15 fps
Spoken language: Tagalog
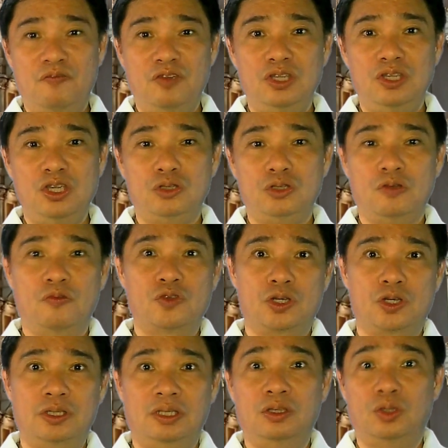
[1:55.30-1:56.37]
definition of
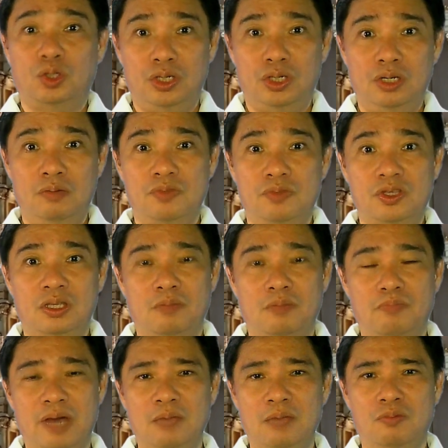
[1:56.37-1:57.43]
certain terms in
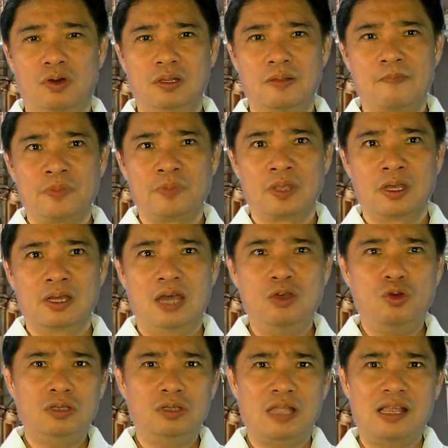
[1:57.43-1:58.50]
the Bible.
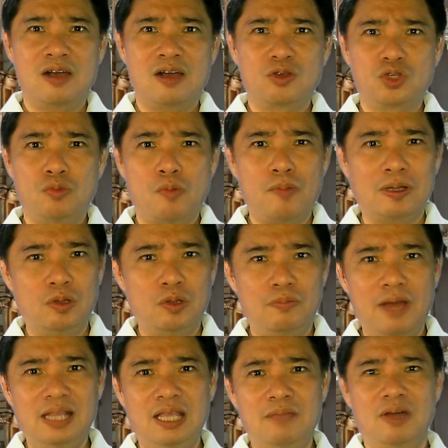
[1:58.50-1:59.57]
Ngayon, kung talagang gusto mo pang
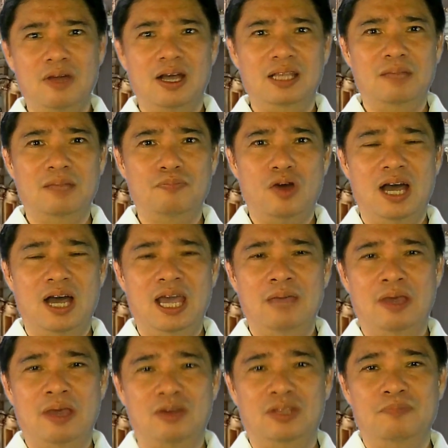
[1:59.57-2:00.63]
lumalim, maganda po
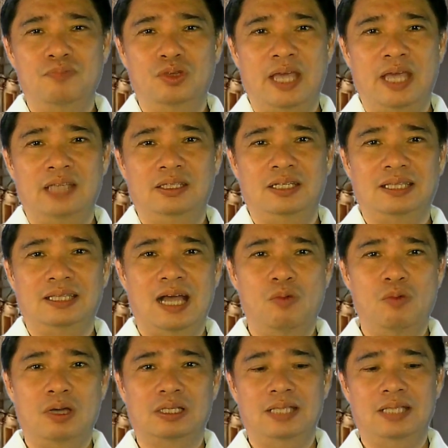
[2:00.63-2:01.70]
ay meron din po tayong
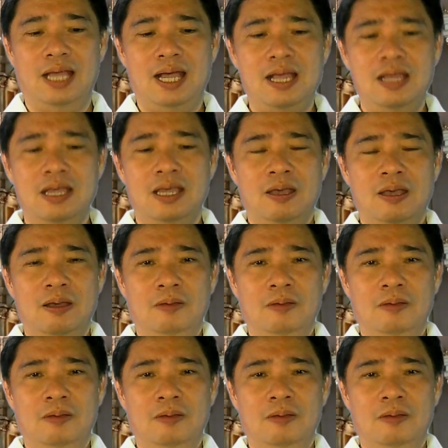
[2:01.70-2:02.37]
tinatawag na